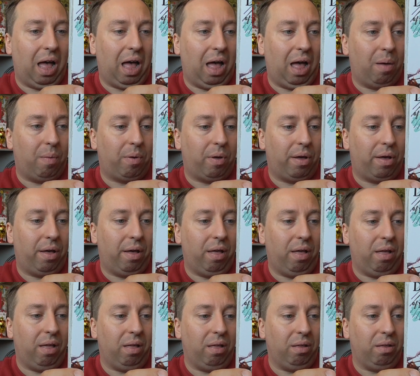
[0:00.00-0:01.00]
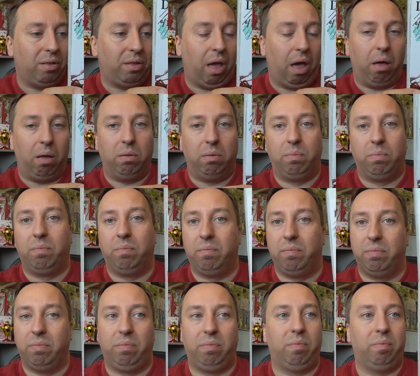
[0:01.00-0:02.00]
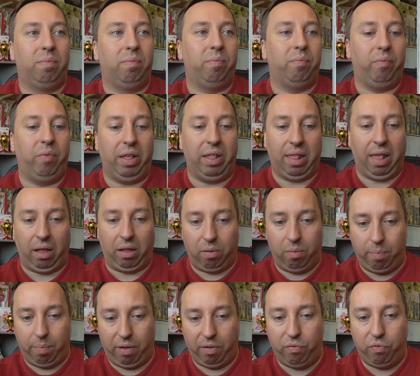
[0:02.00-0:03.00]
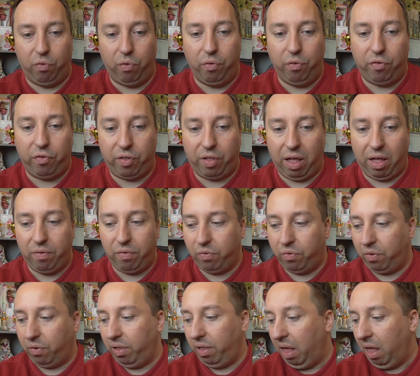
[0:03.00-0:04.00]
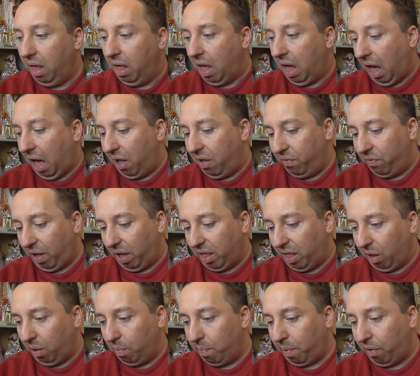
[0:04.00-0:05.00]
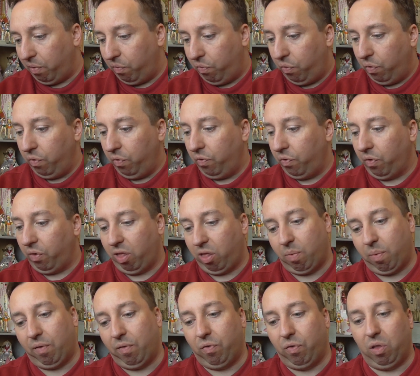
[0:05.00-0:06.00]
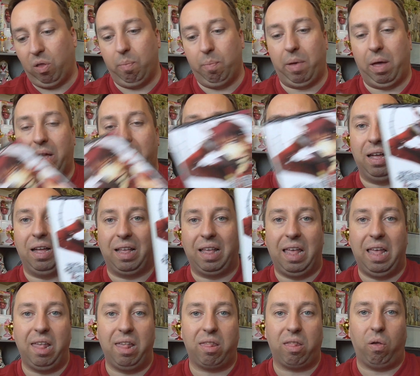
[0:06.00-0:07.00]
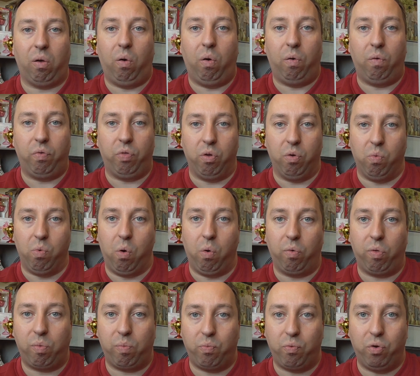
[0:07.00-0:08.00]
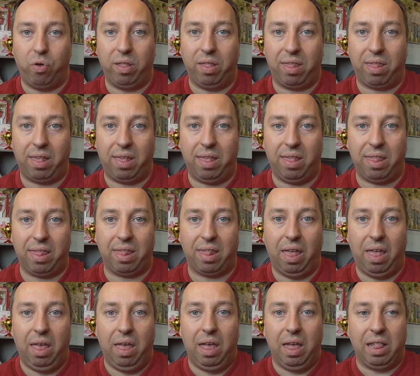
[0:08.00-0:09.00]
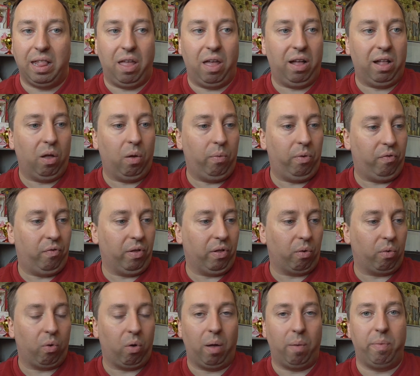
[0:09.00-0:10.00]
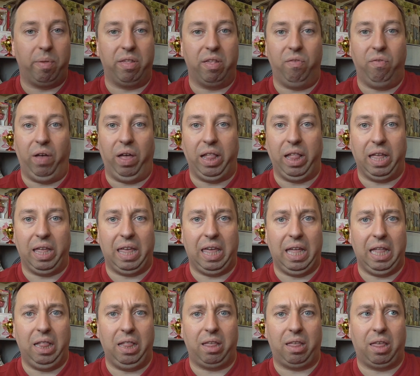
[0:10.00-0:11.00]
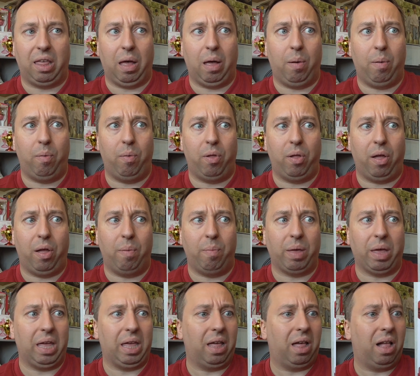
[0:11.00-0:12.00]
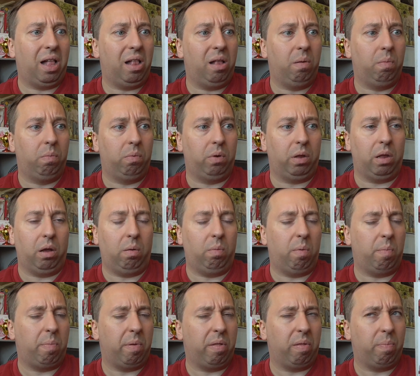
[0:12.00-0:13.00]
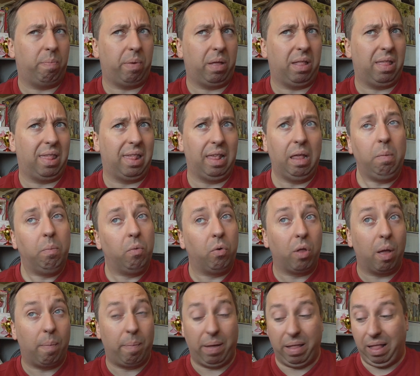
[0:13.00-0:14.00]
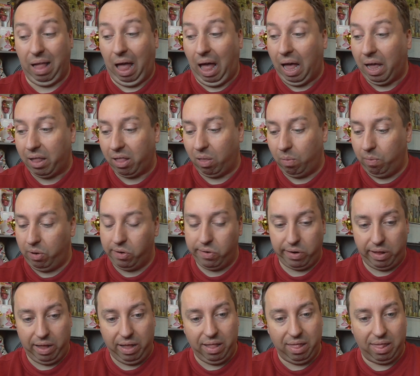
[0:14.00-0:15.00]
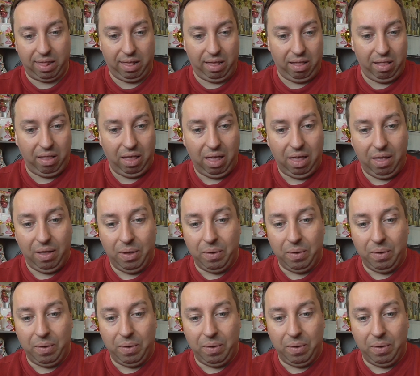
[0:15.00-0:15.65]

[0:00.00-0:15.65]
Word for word: Aber ja, wie gesagt, Band 5 davon. Einen weiteren Band 5 und zwar von dem Manga Kiss of the Rose Princess. Der, glaube ich, wird auch noch ein bisschen weitergehen. Ich habe da im Regal, glaube bis Band 7 oder Band 8 habe ich stehen sehen.